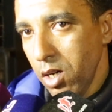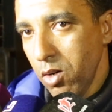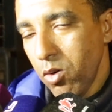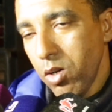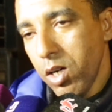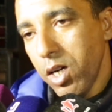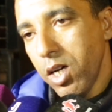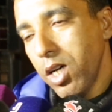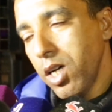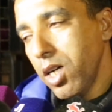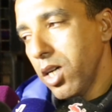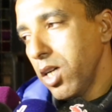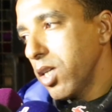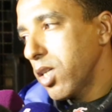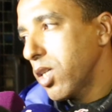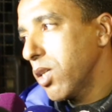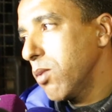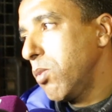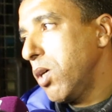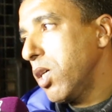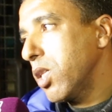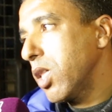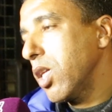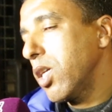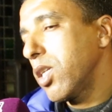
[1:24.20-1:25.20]

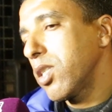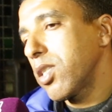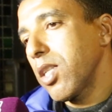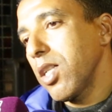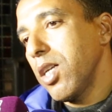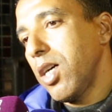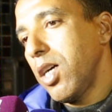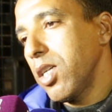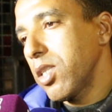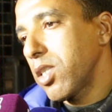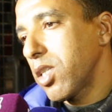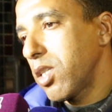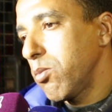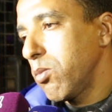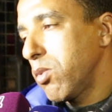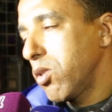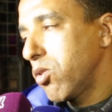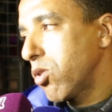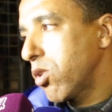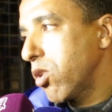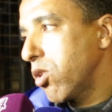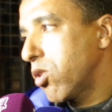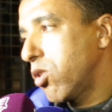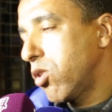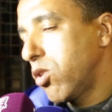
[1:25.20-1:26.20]
وبعد الاصلاحات كما
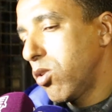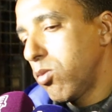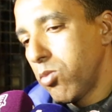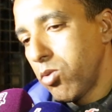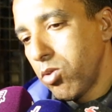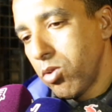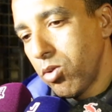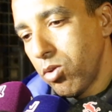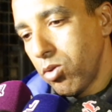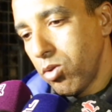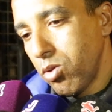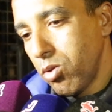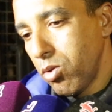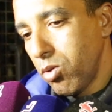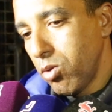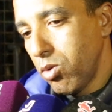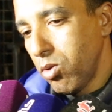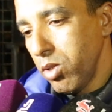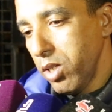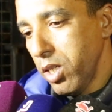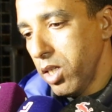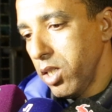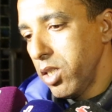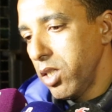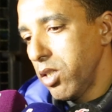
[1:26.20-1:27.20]
قلت لكم
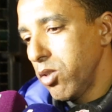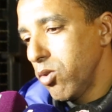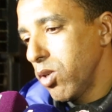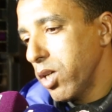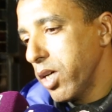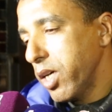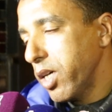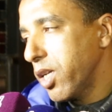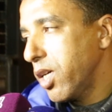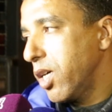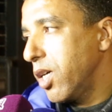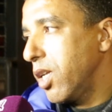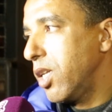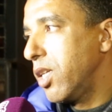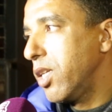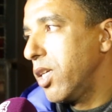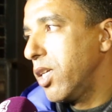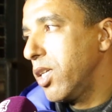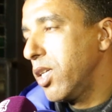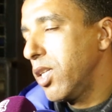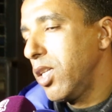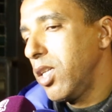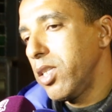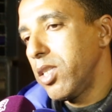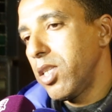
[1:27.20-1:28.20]
ويعني والقراءه
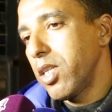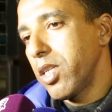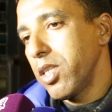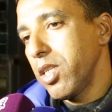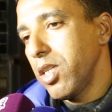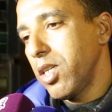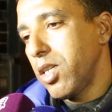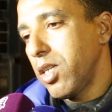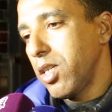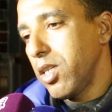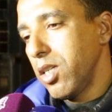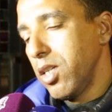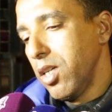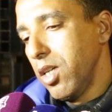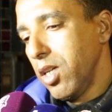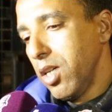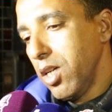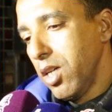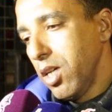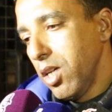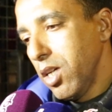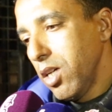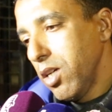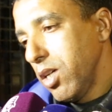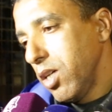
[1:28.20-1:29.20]
اللي, اللي درنا
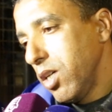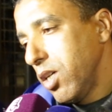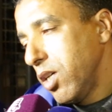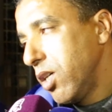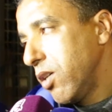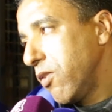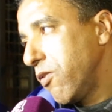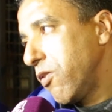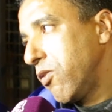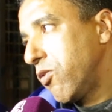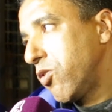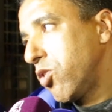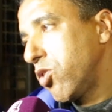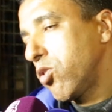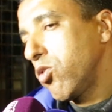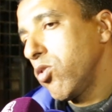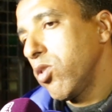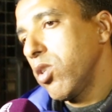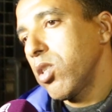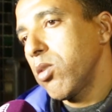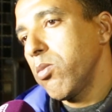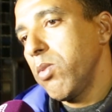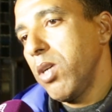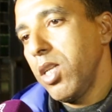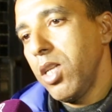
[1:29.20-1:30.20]
آه، في
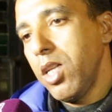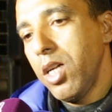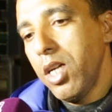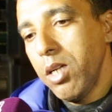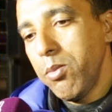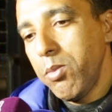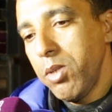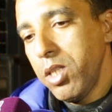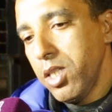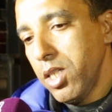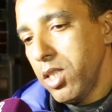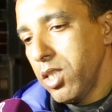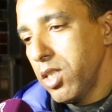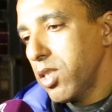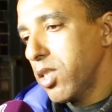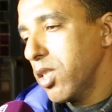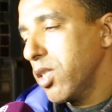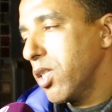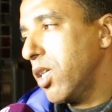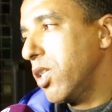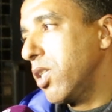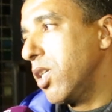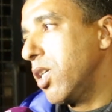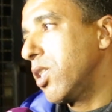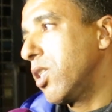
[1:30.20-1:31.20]
الفيزيوناج مع اللاعبين يعني
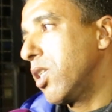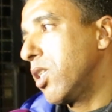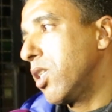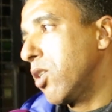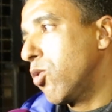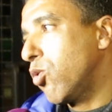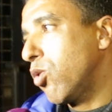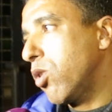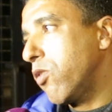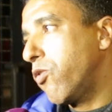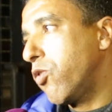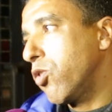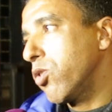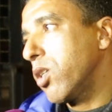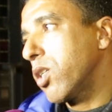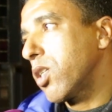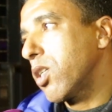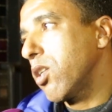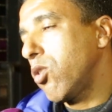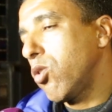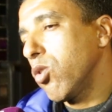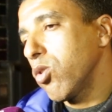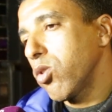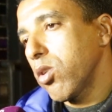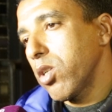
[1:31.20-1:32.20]
استطعنا اننا نوقفوا
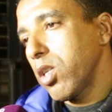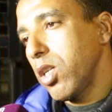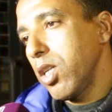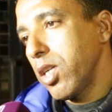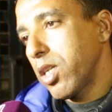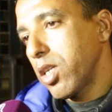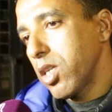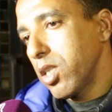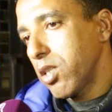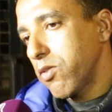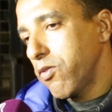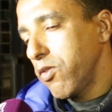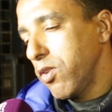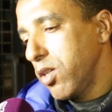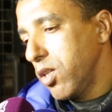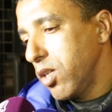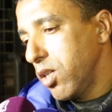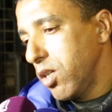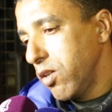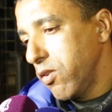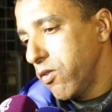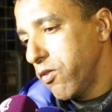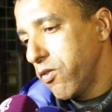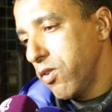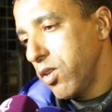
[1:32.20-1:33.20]
ذاك الخطوره اللي كانت
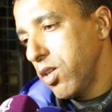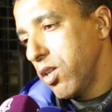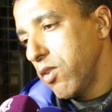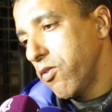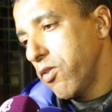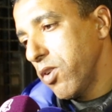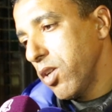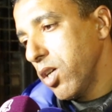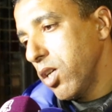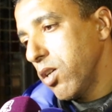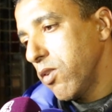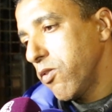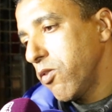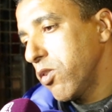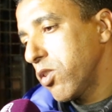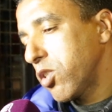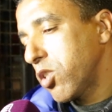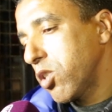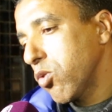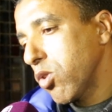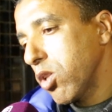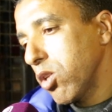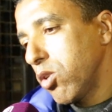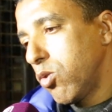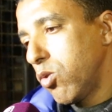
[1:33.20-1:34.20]
في في, في
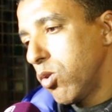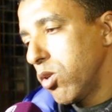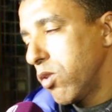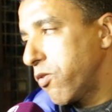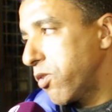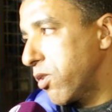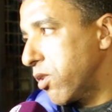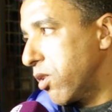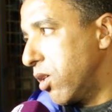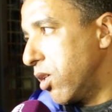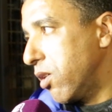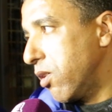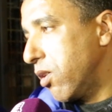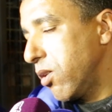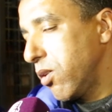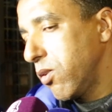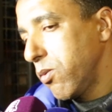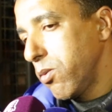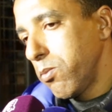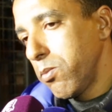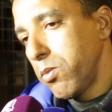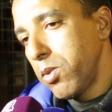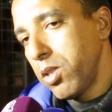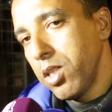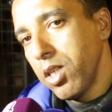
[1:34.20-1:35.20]
الشوط الاول في آه،
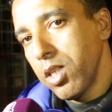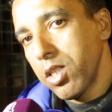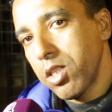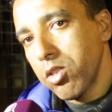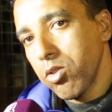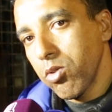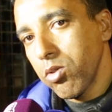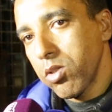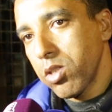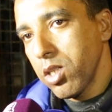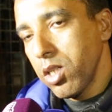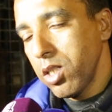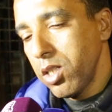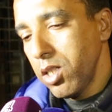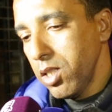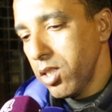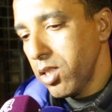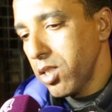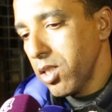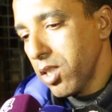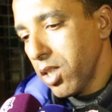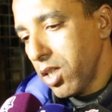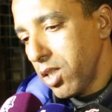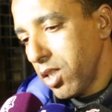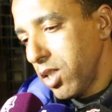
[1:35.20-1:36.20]
بدايه الشوط الثاني
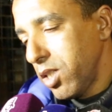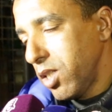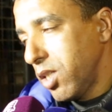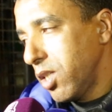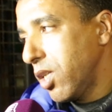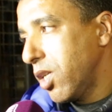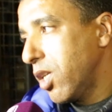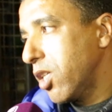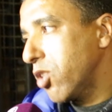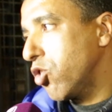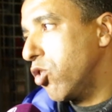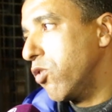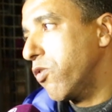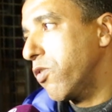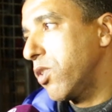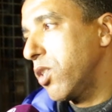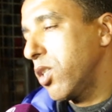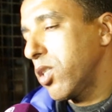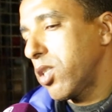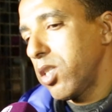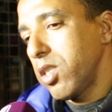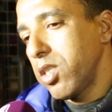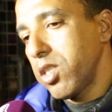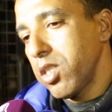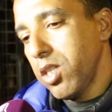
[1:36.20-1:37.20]
استطعنا اننا نرجعوا في
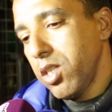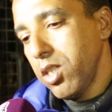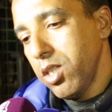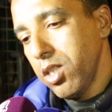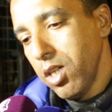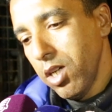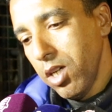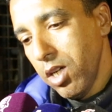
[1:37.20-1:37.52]
النتيجه